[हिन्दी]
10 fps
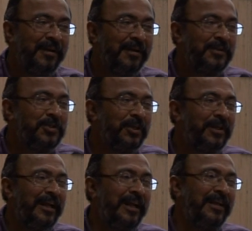
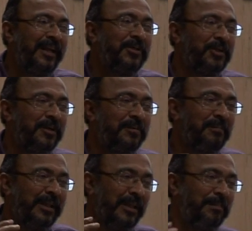नर्चर एंड नेचर
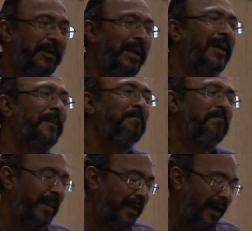मतलब के
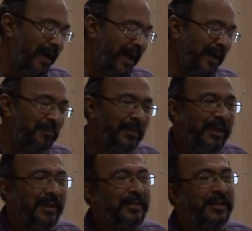आदमी
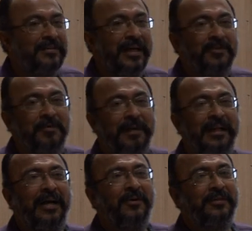इंसान जो
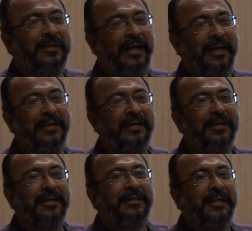पैदा होता है
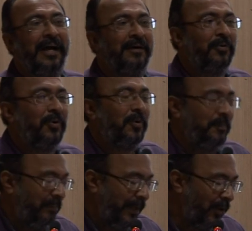क्या वो
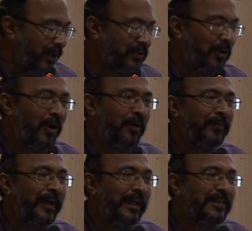बिकॉज
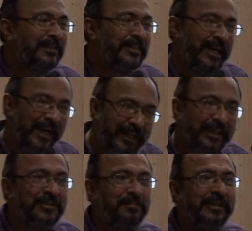ऑफ हिज
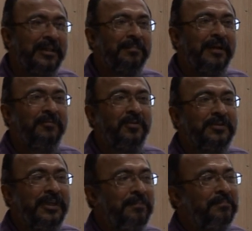जेनेटिक्स मतलब कि वो
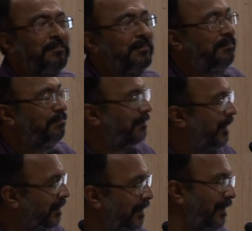उसकी
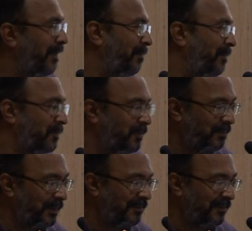क्या कहेंगे अभी उसको
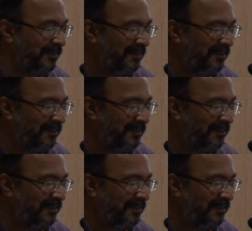मीन